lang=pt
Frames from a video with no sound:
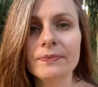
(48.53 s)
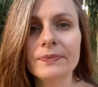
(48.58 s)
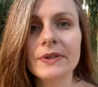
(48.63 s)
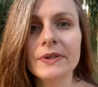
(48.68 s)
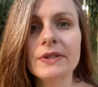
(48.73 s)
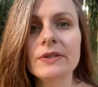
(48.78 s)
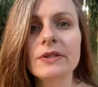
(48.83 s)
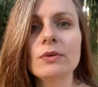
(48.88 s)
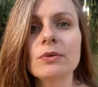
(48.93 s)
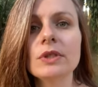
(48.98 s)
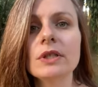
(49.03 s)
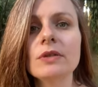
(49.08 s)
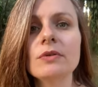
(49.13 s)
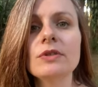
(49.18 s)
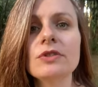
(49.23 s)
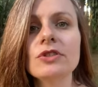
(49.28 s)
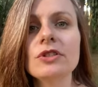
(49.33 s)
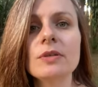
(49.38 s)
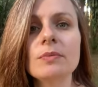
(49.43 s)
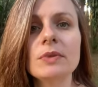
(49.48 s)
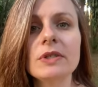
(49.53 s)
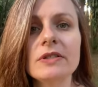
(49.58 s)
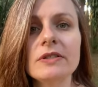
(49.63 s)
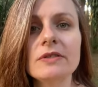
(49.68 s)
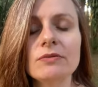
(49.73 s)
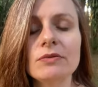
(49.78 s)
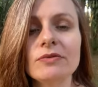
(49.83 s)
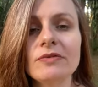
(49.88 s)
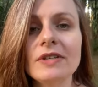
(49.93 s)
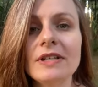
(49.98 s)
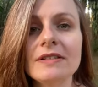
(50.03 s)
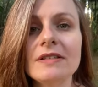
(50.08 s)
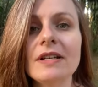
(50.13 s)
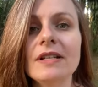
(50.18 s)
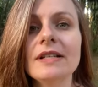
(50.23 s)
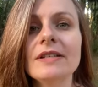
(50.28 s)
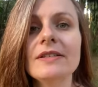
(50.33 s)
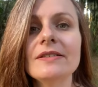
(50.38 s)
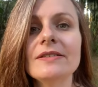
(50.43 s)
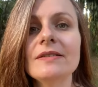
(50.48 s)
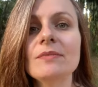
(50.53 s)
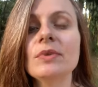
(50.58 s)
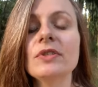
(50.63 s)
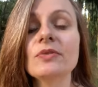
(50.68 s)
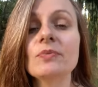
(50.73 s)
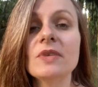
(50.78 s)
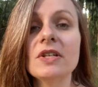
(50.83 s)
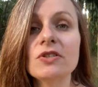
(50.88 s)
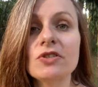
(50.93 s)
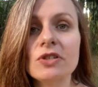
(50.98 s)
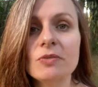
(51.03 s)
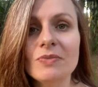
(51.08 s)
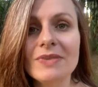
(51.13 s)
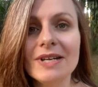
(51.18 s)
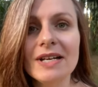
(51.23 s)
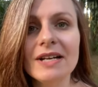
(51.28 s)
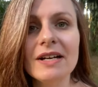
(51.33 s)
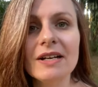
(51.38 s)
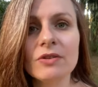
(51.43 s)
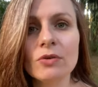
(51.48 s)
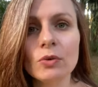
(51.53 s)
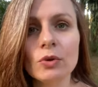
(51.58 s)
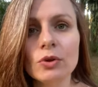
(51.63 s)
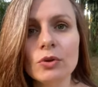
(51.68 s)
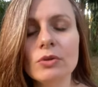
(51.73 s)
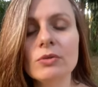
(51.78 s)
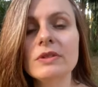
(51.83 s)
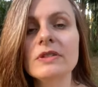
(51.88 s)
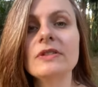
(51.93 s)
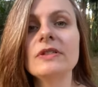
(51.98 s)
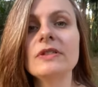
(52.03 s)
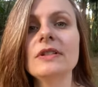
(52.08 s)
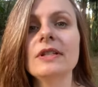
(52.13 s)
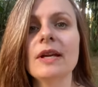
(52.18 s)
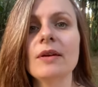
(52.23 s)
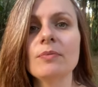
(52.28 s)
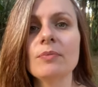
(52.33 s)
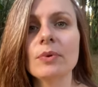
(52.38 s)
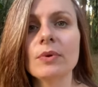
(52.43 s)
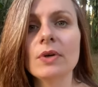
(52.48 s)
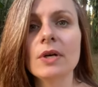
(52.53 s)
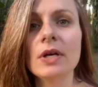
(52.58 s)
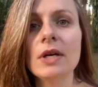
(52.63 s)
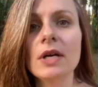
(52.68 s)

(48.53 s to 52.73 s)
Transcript: Então, o que, que o antidepressivo fez? Ele simplesmente me enganou todo esse tempo